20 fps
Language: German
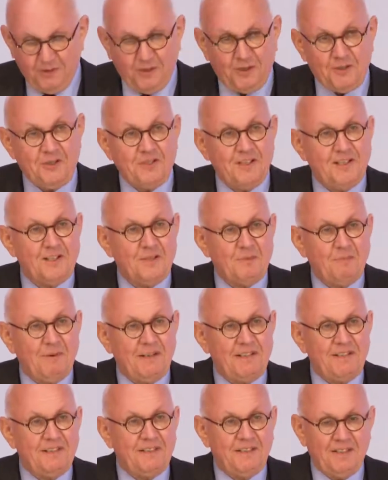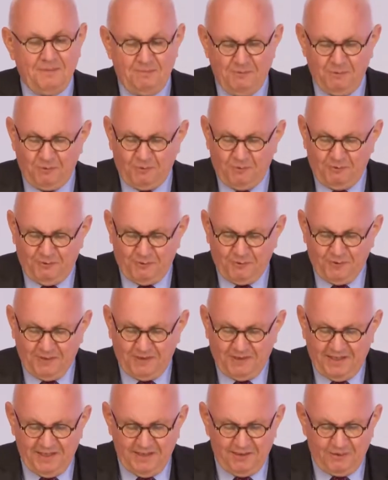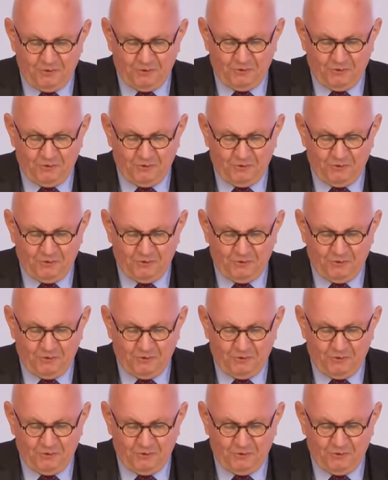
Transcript: Deutschlands bei ihrer Berufung an die